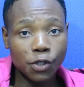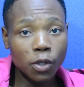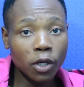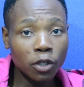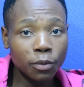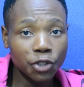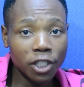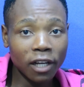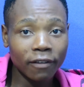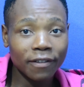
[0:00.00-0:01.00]
sou Arônimo
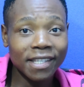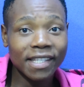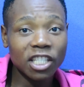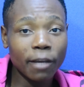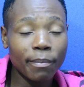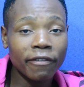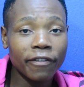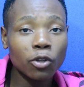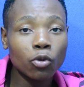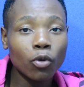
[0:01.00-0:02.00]
Chave e seja
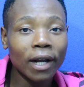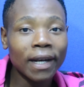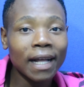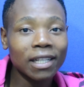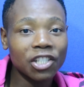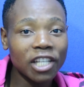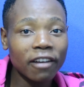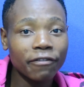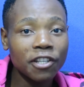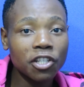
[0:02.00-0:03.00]
bem-vindo no canal Já
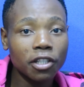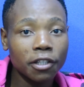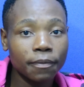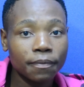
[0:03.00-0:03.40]
Viste?